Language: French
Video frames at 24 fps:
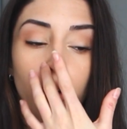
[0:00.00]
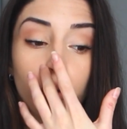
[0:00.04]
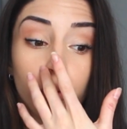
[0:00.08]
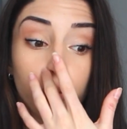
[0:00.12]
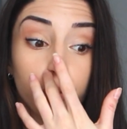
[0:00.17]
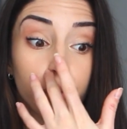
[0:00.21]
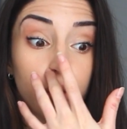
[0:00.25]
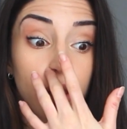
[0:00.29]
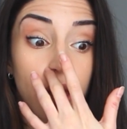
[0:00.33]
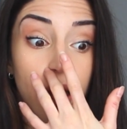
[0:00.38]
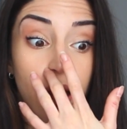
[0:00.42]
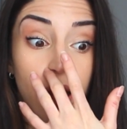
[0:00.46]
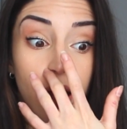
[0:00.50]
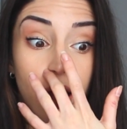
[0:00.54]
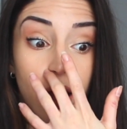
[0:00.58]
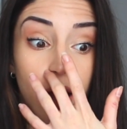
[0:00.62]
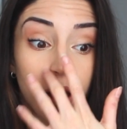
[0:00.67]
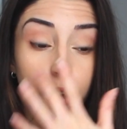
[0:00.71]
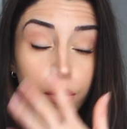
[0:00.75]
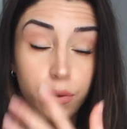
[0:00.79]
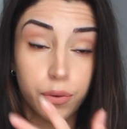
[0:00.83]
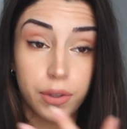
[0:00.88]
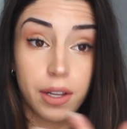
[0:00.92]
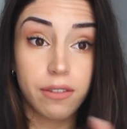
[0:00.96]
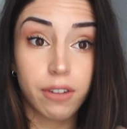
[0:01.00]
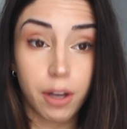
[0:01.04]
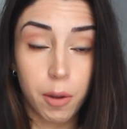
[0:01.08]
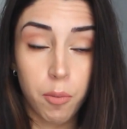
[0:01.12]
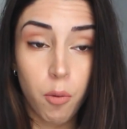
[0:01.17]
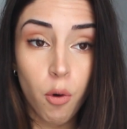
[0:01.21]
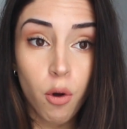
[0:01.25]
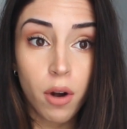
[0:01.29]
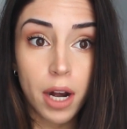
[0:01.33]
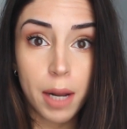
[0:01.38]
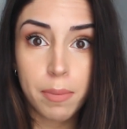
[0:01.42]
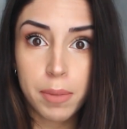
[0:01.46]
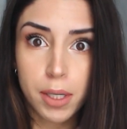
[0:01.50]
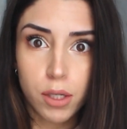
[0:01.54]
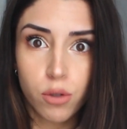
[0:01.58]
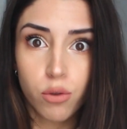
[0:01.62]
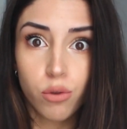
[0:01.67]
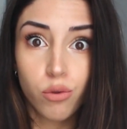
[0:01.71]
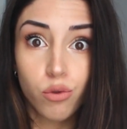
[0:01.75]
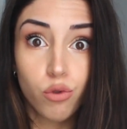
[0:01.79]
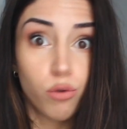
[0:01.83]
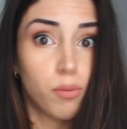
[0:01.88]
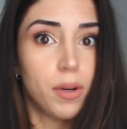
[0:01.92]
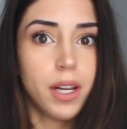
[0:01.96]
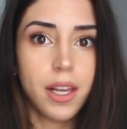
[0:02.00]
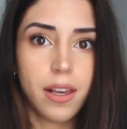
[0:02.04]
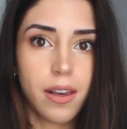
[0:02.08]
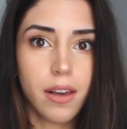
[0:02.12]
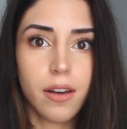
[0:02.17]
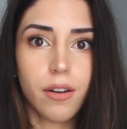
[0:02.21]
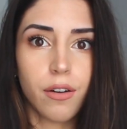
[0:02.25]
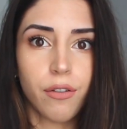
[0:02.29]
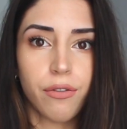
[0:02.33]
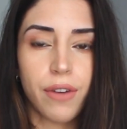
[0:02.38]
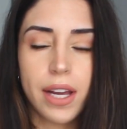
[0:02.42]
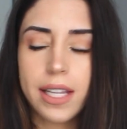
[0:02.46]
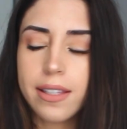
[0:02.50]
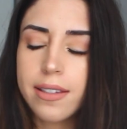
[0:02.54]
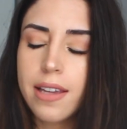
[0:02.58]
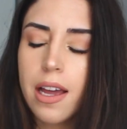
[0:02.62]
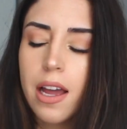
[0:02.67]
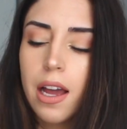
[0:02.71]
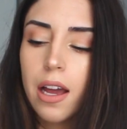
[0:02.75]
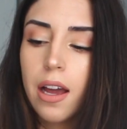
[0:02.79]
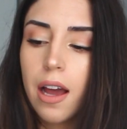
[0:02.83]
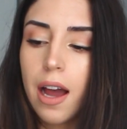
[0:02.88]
qu'on a, a vraiment l'habitude d'oublier en fait,